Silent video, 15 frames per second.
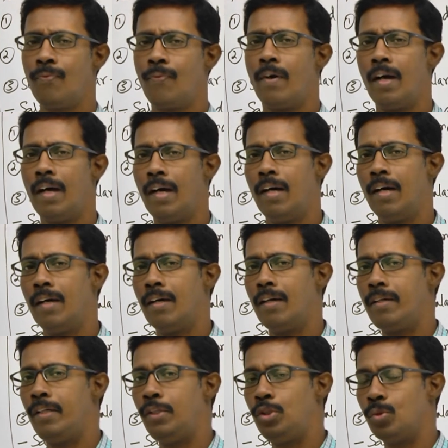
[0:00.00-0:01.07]
ஆஃப்
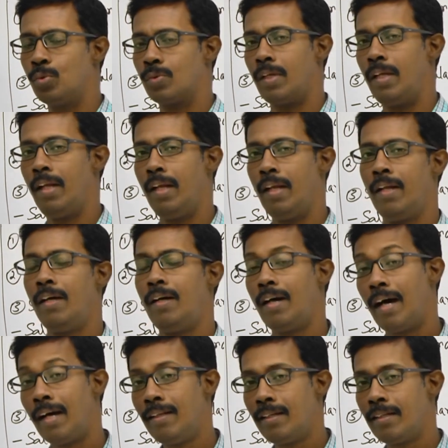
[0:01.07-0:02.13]
டிஷ்யூஸ் இல்லைன்னா
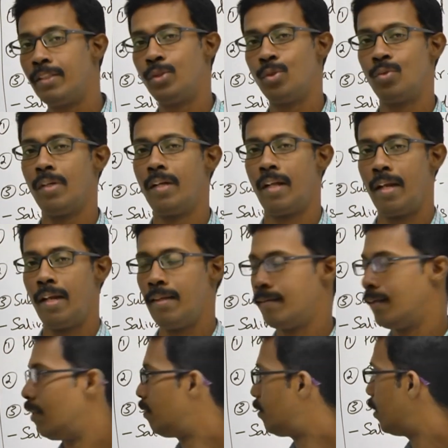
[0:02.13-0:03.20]
அந்த டிஷ்யூஸில் நிறைய
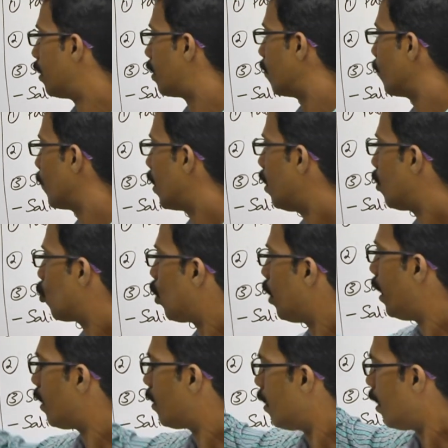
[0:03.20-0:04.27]
செல்ஸ் இருக்குது ஸோ
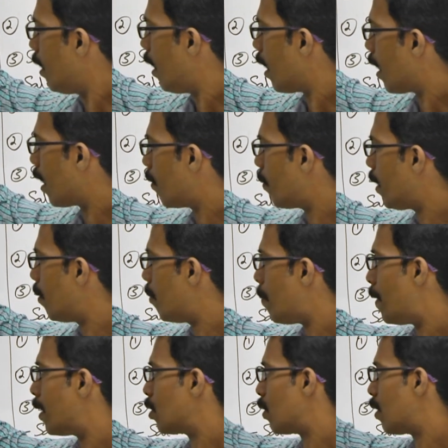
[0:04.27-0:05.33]
எத்தனை லேயர் அப்படின்னு
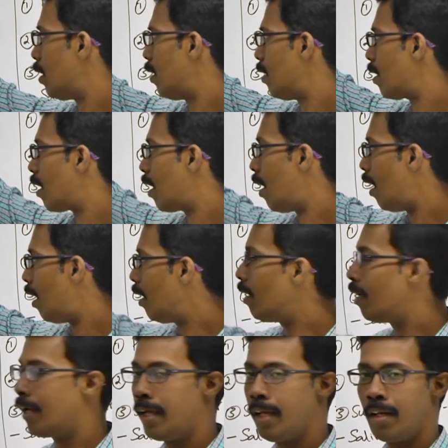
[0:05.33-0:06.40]
நம்ம பார்த்தோம்னா
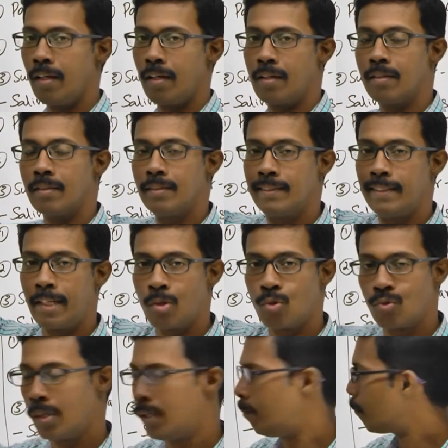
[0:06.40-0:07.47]
நாலு லேயர் இருக்குது
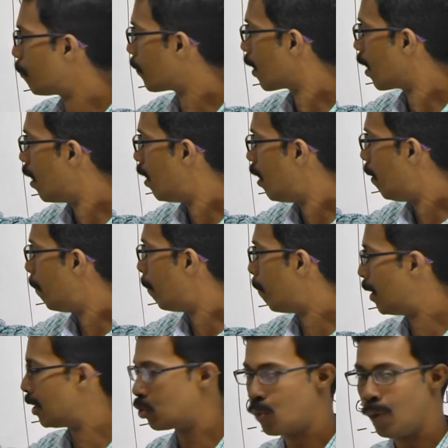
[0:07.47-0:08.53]
செரோசா
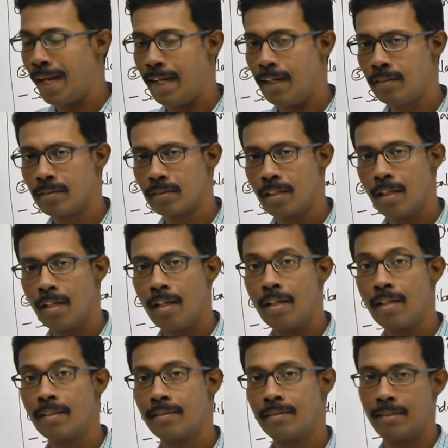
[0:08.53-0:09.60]
மஸ்குலாரஸ்
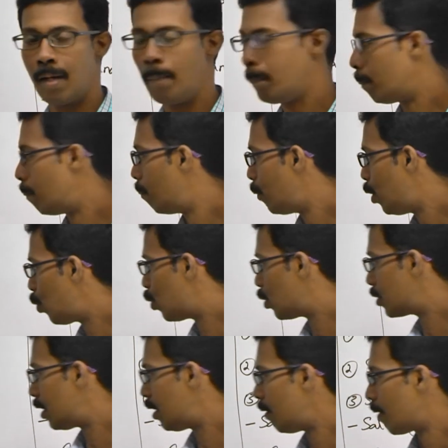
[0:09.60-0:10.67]
சப்
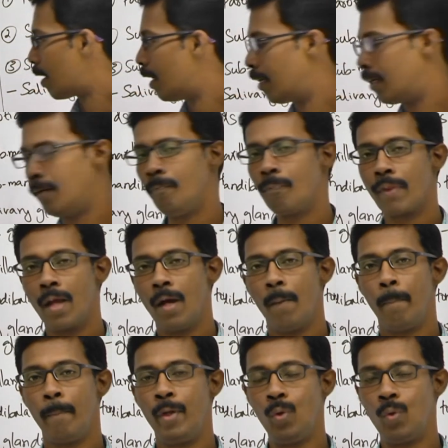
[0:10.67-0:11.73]
மியூகோசா அண்டு
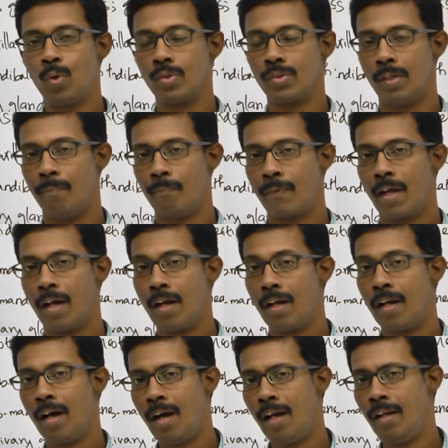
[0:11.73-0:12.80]
மியூகோசா
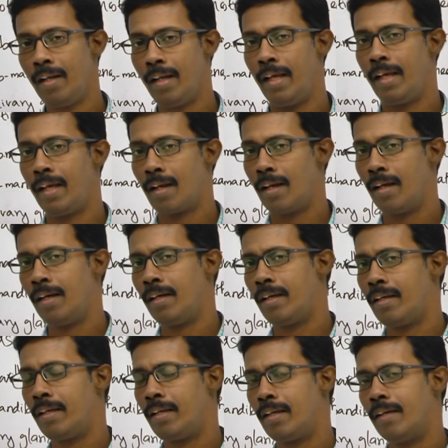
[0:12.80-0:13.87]
நாலு லேயரில்
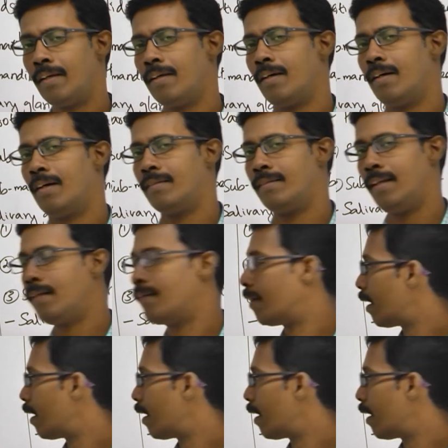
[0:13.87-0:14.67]
இங்கே செல்ஸ்